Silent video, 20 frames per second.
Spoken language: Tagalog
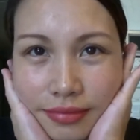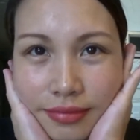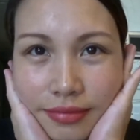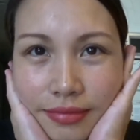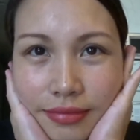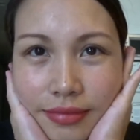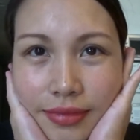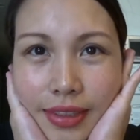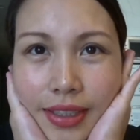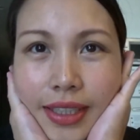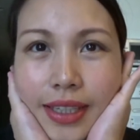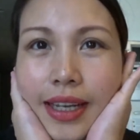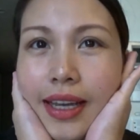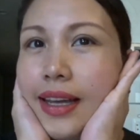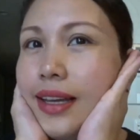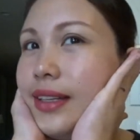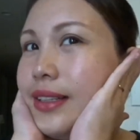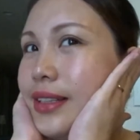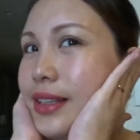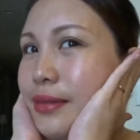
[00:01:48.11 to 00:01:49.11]
Mm,
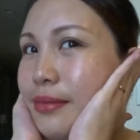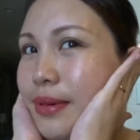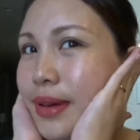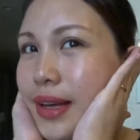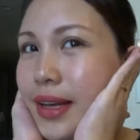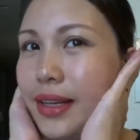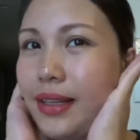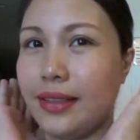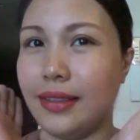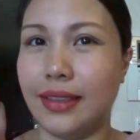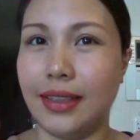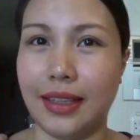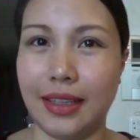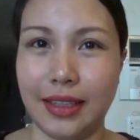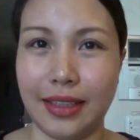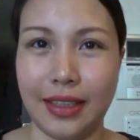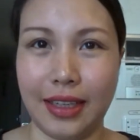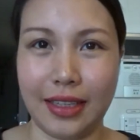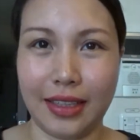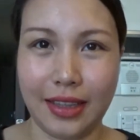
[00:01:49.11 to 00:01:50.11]
ayan, ba diba?
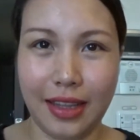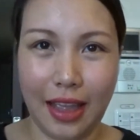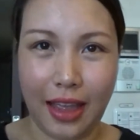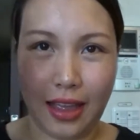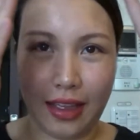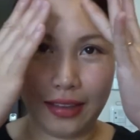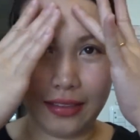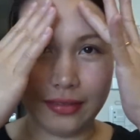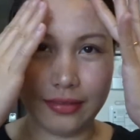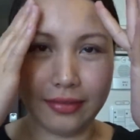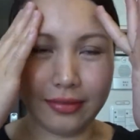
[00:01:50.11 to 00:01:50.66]
Ganda.